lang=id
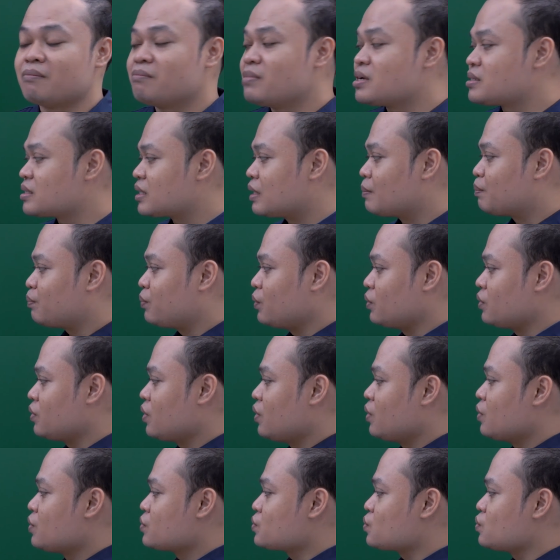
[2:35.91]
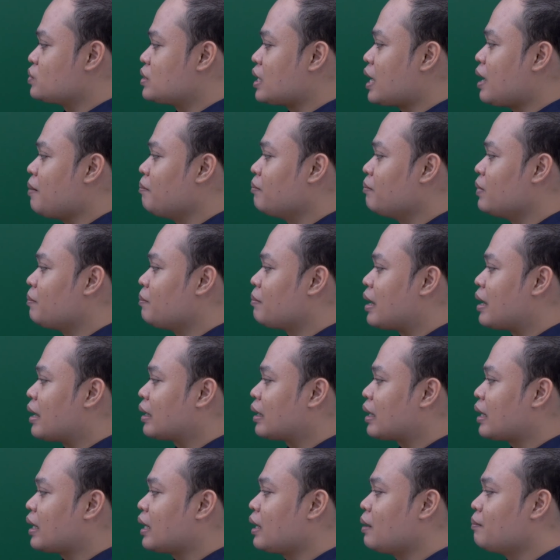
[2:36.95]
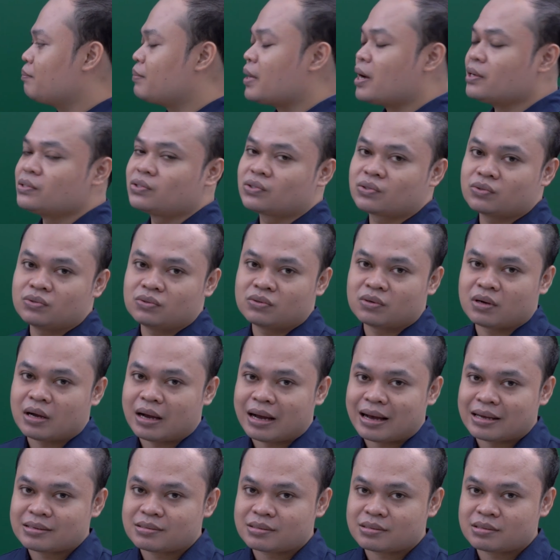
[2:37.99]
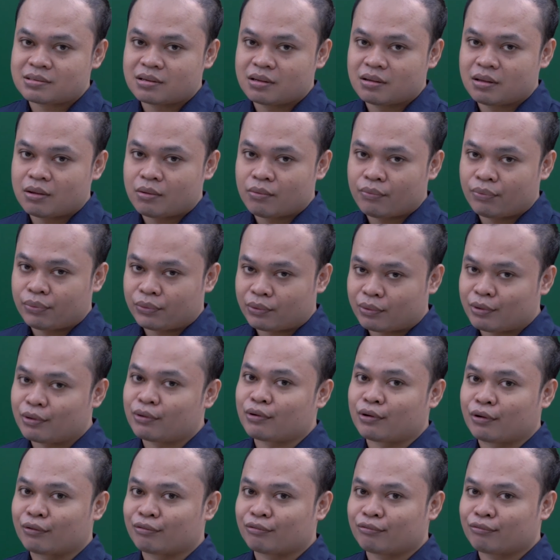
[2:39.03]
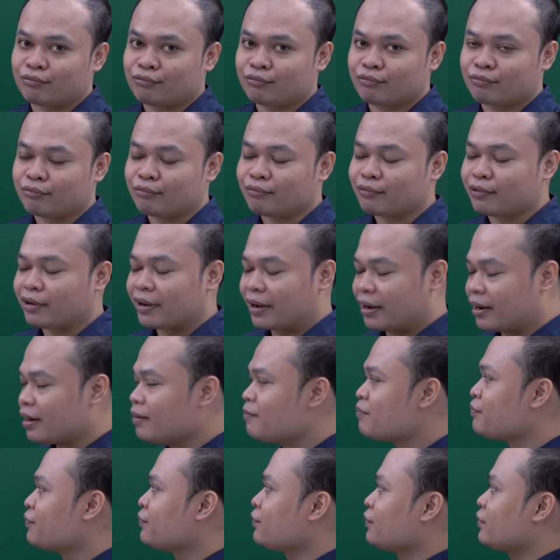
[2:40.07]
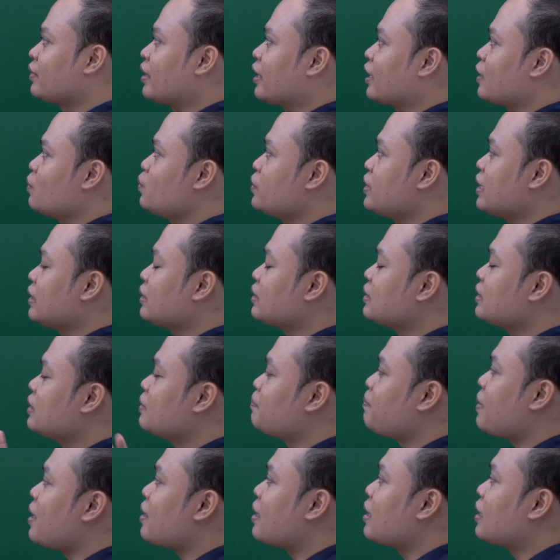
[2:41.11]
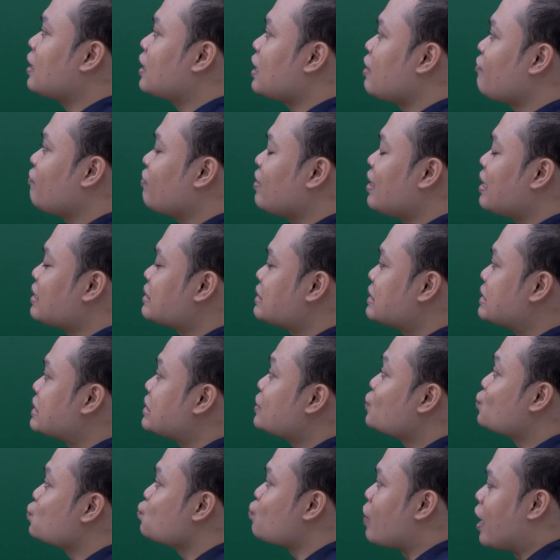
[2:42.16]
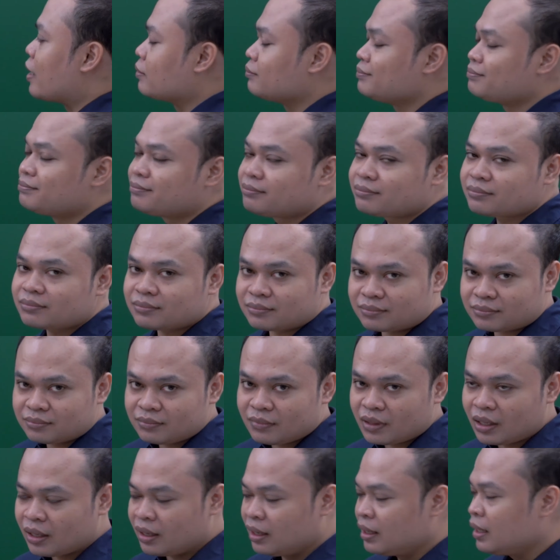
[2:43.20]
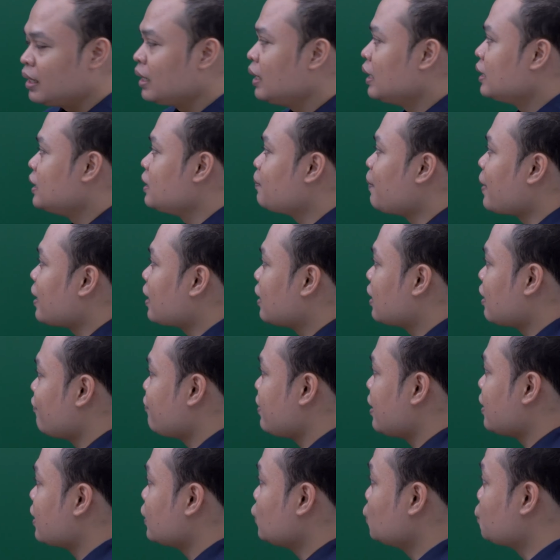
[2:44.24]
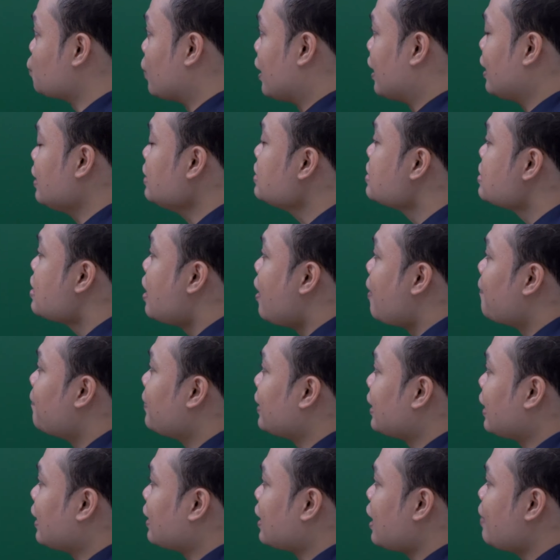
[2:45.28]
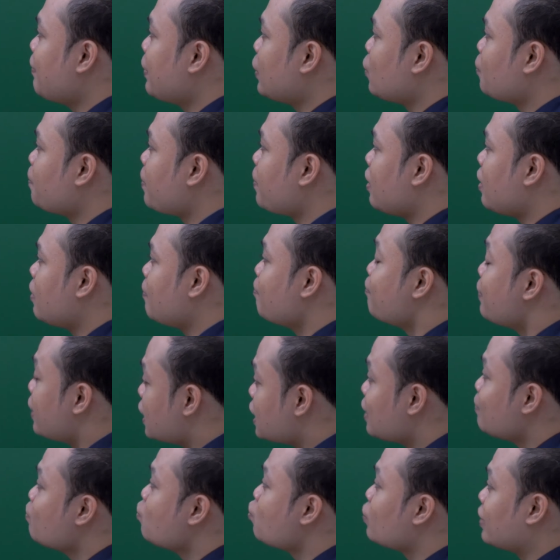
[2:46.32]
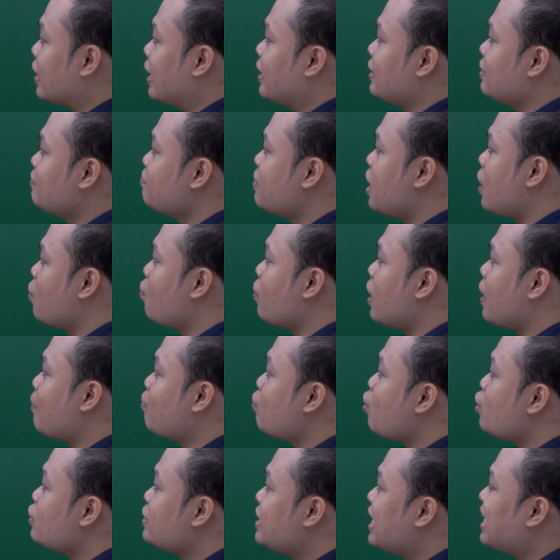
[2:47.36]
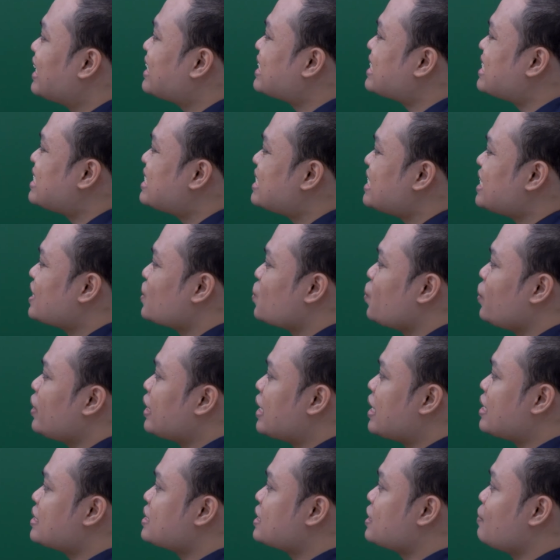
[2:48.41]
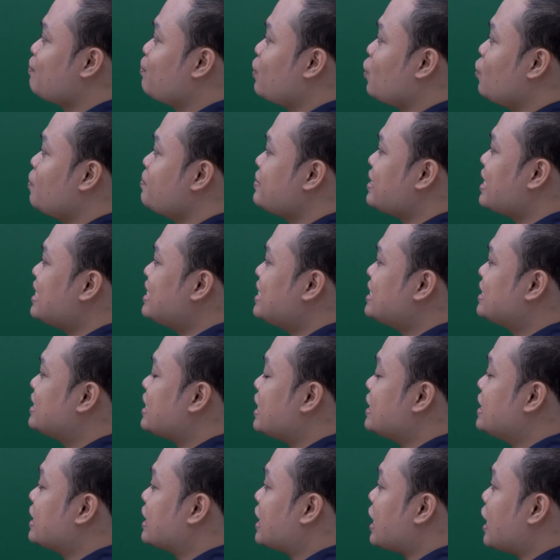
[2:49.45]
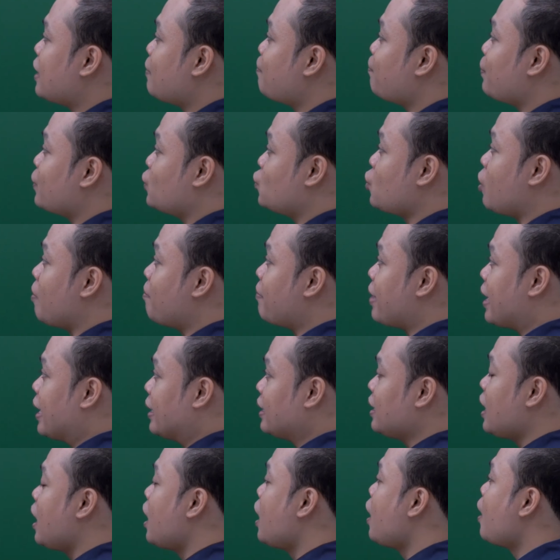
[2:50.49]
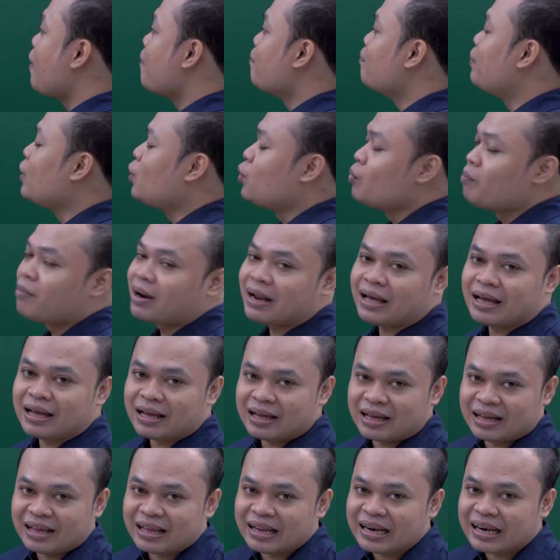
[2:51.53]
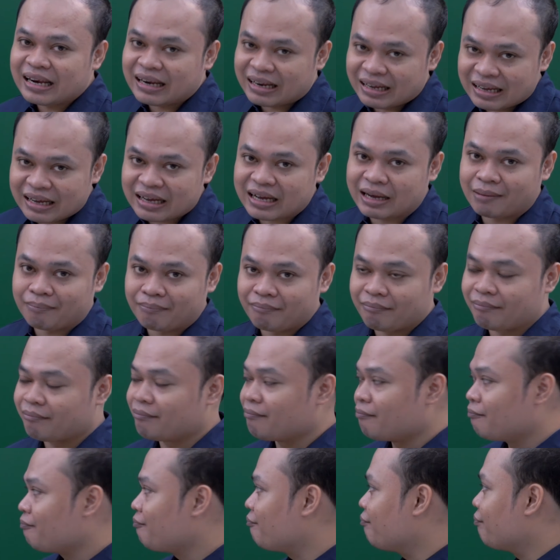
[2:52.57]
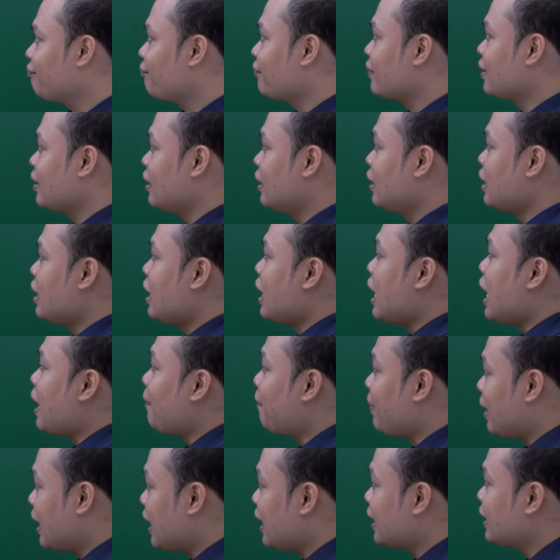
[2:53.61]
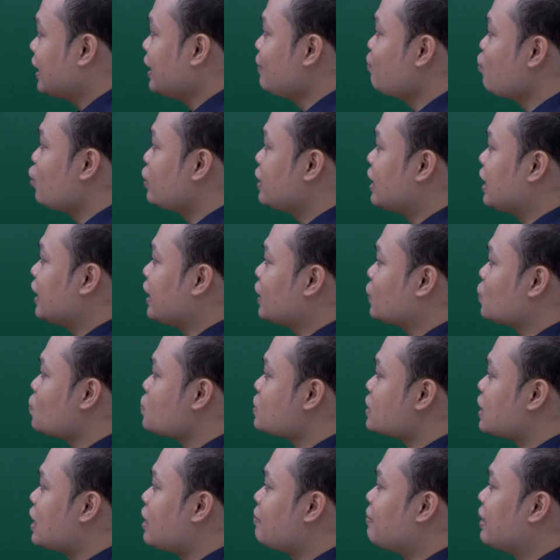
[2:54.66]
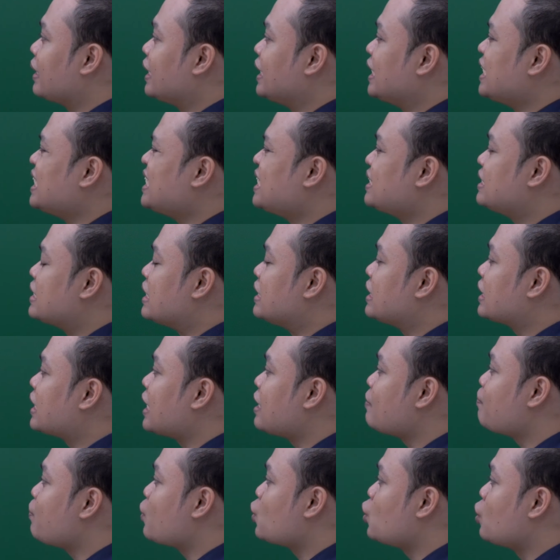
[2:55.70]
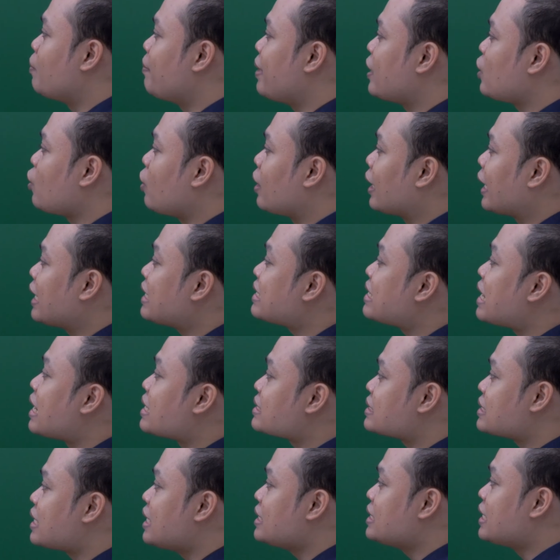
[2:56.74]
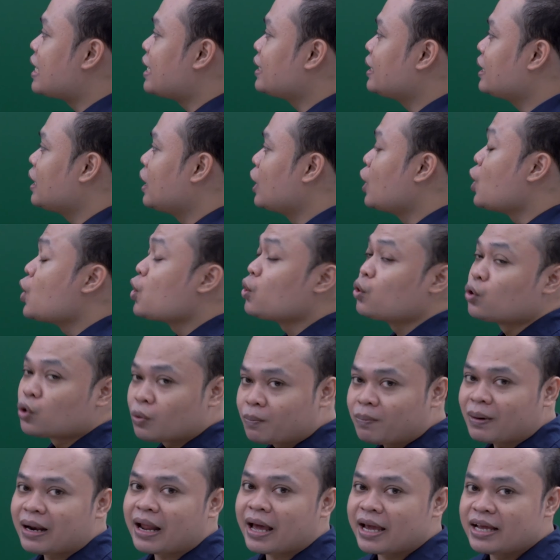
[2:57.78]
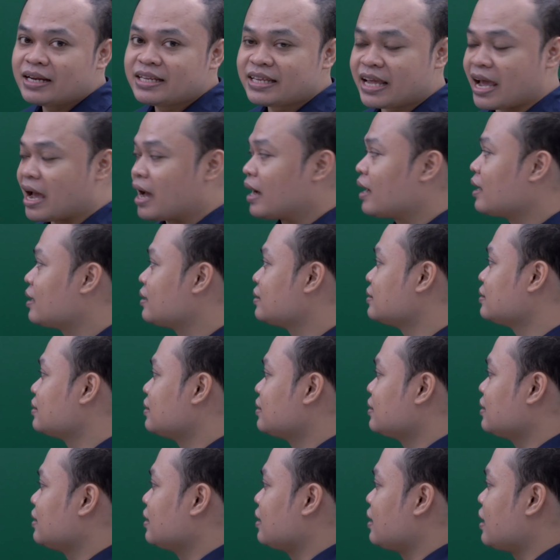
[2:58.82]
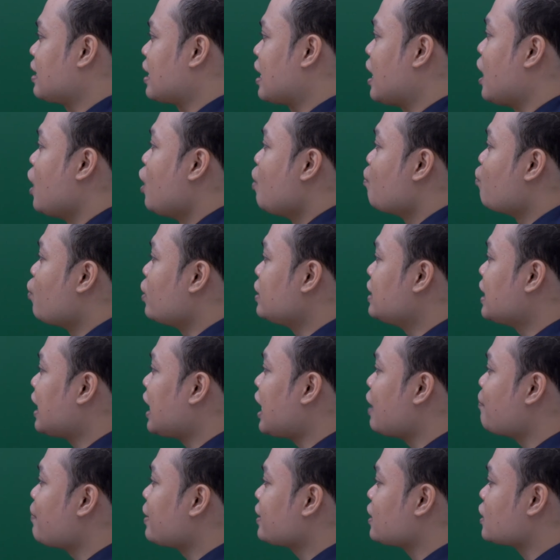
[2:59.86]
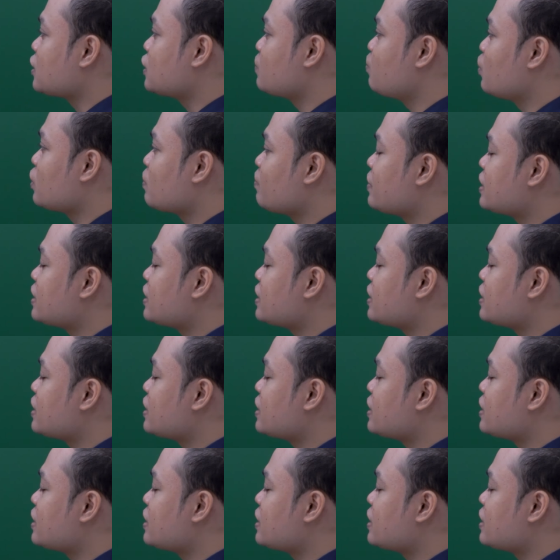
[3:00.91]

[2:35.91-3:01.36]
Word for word: Meskipun sudah memakai baju astronot. Ya. Oke, kemudian ke paragraf yang kedua. Di paragraf yang kedua, mereka menemukan bahwa model risiko yang sebelumnya dijadikan pedoman belumlah lengkap. Apalagi model itu selama ini dijadikan pedoman oleh NASA dan grup lainnya. Ya, model lama tersebut